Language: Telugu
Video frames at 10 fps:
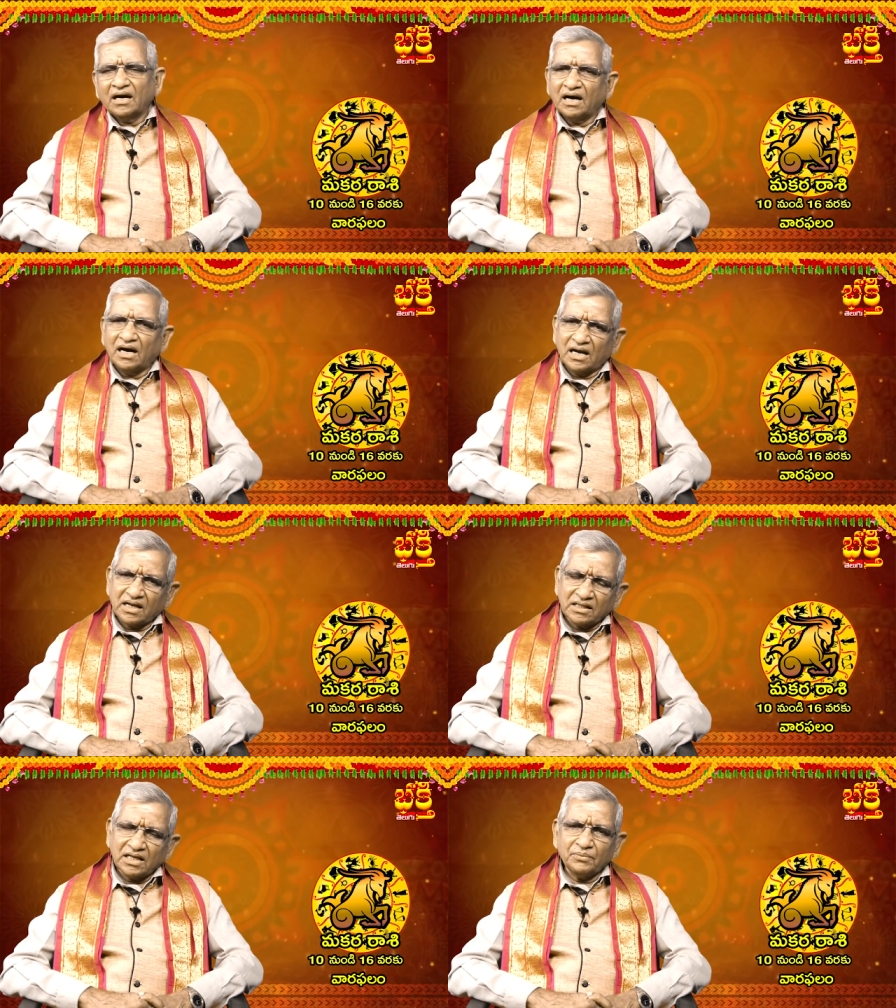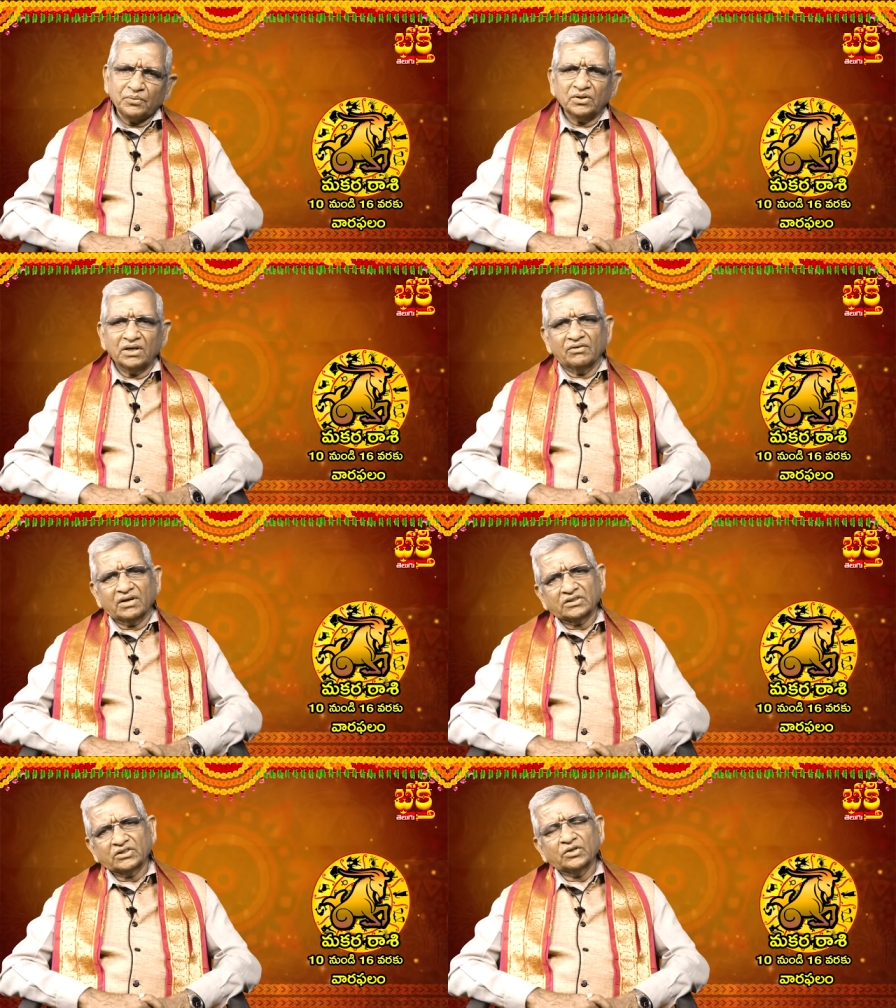ఆ ఆనందాన్ని పొందే
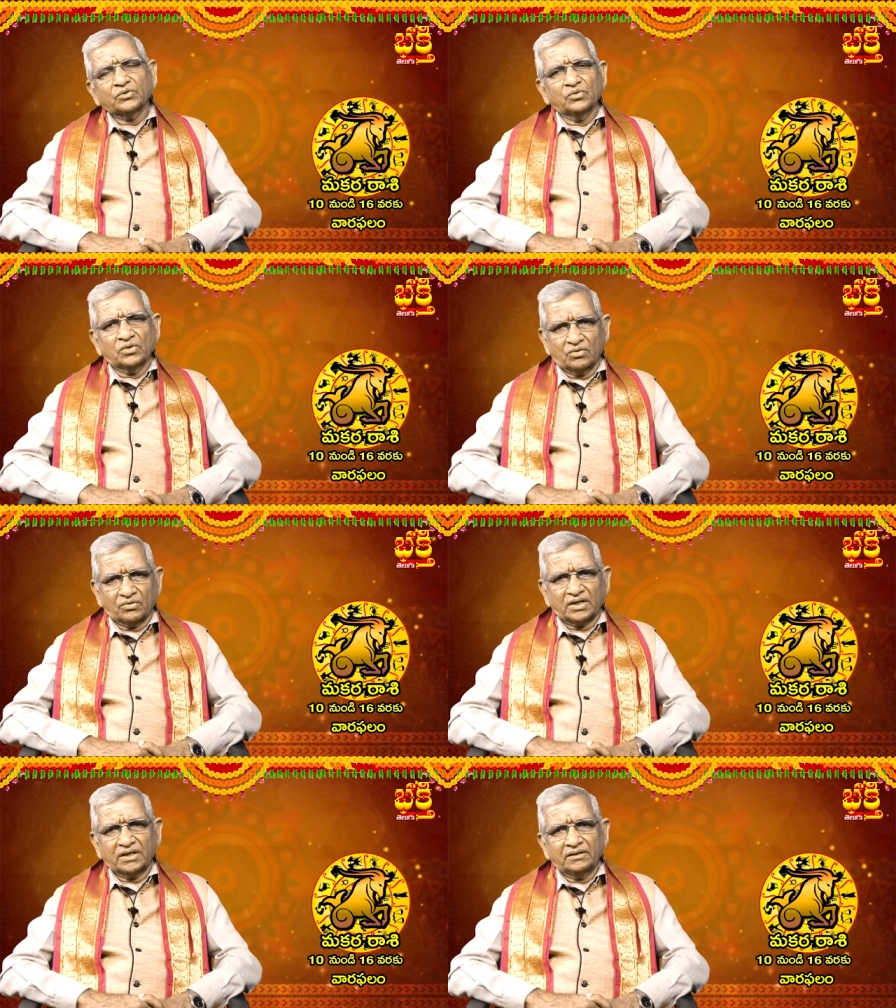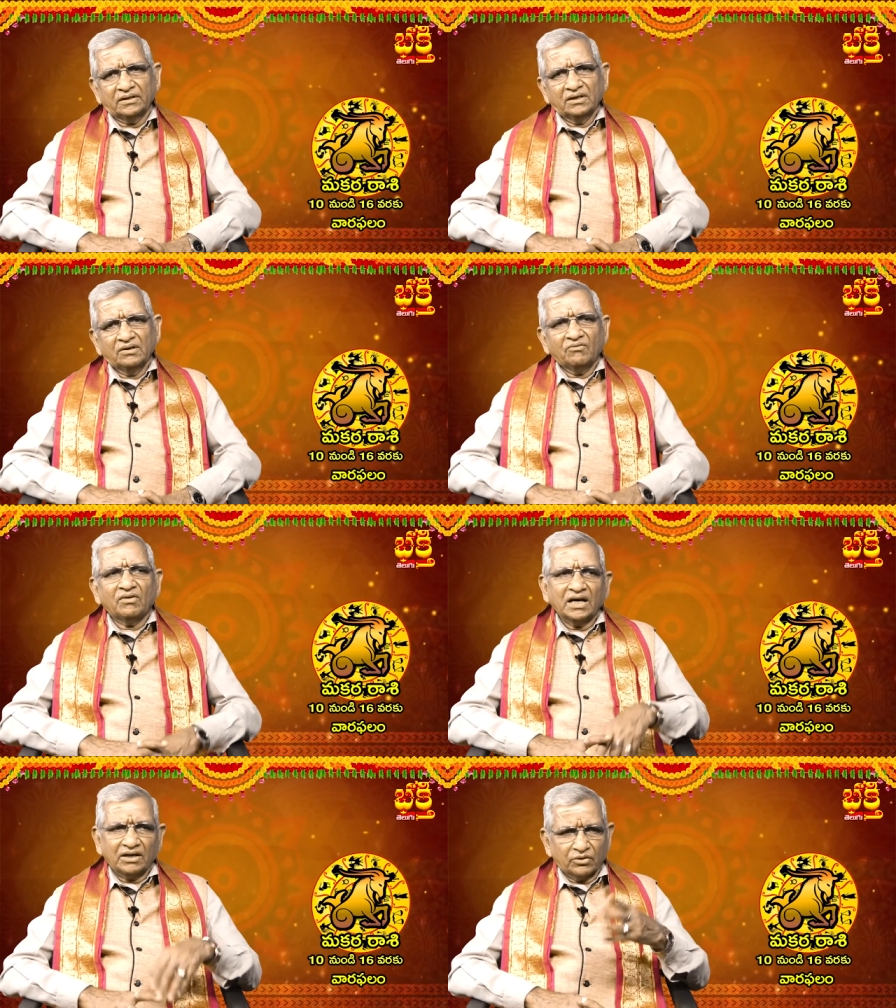అవకాశాలు ఎక్కువగా ఉంటాయి
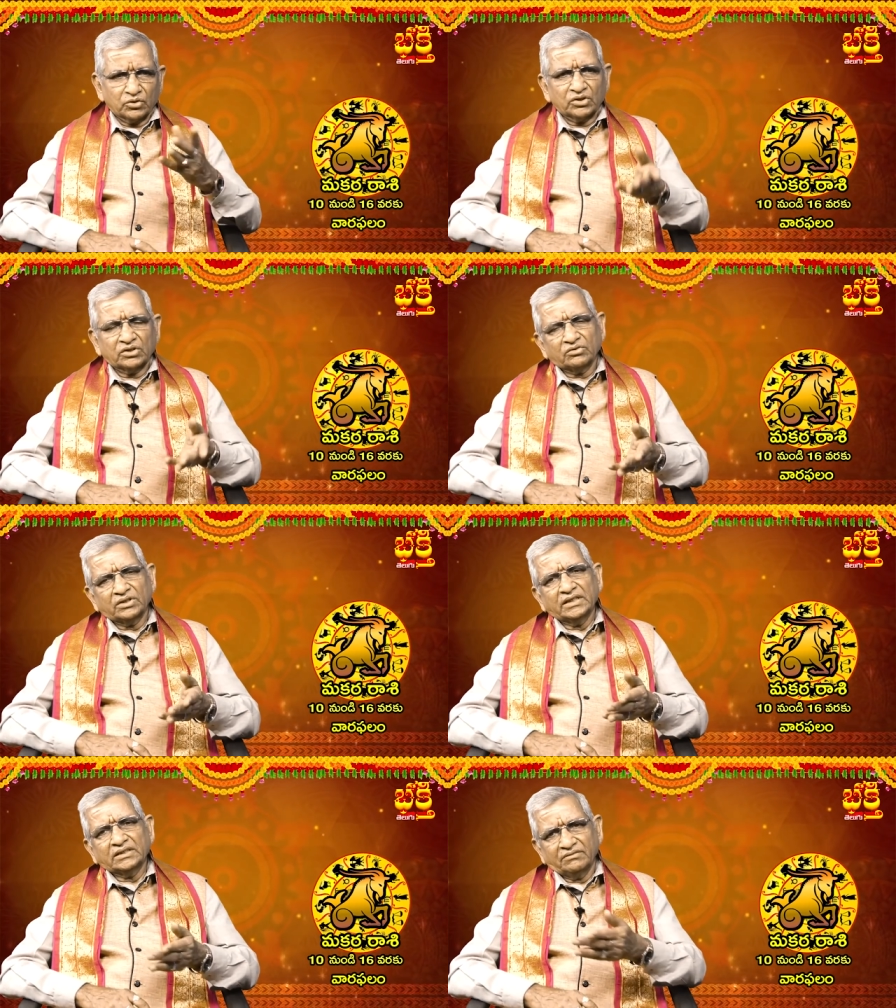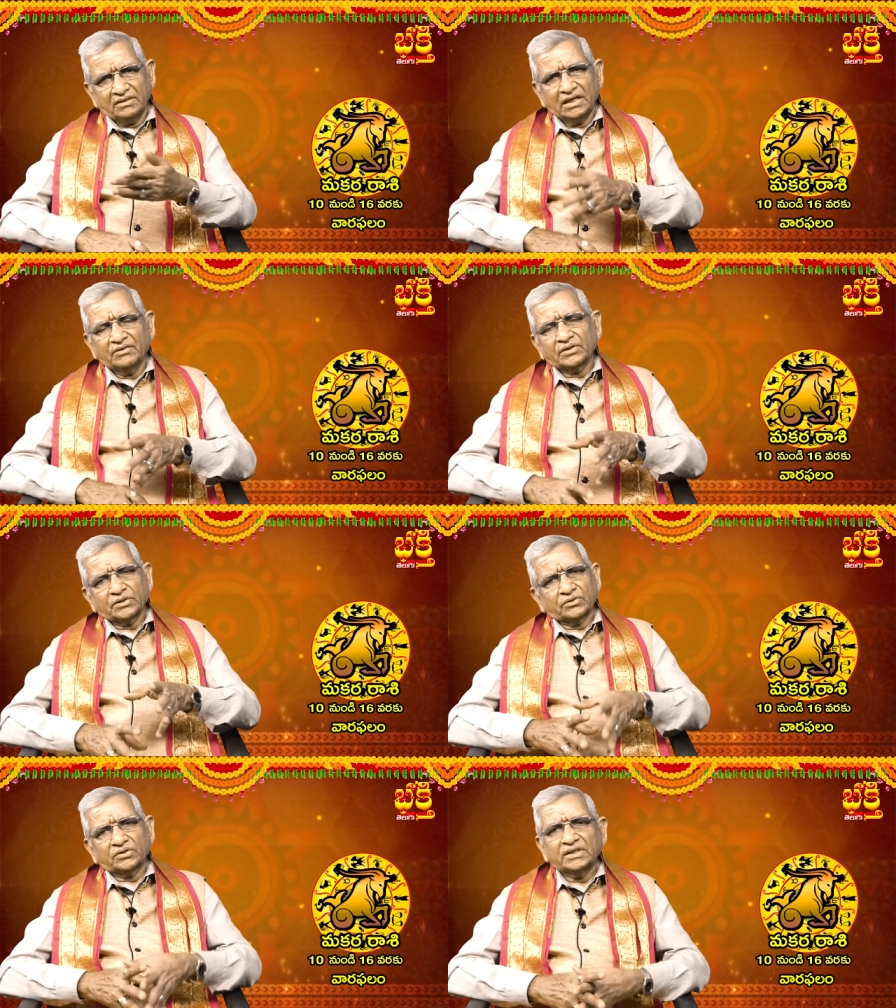వాళ్ళెవరి చేతితో చేయించాం వీళ్ళెవరి
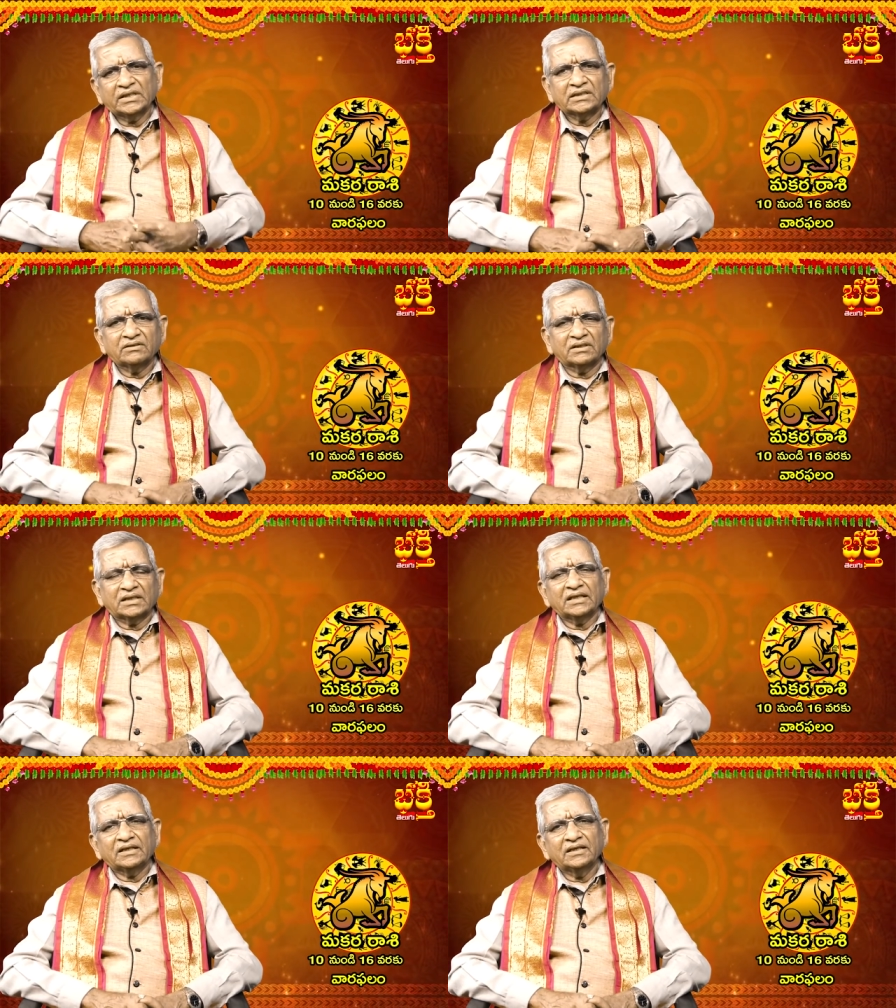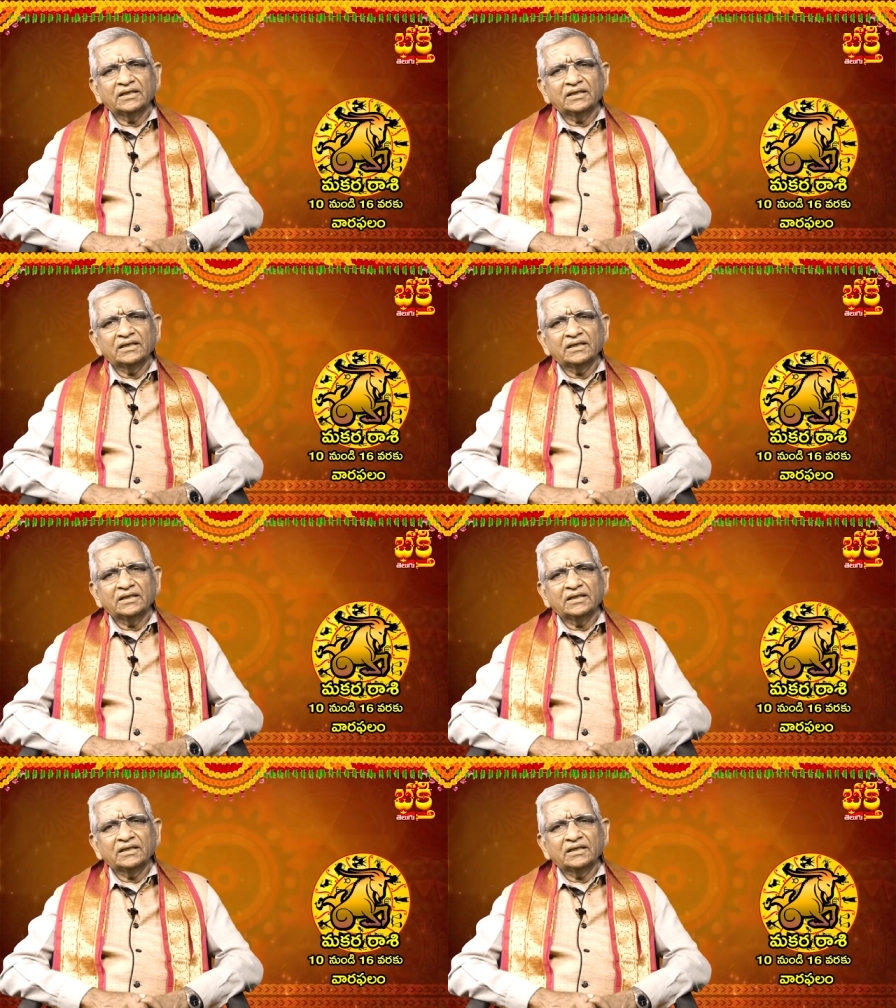చేతితో చేయించామంటే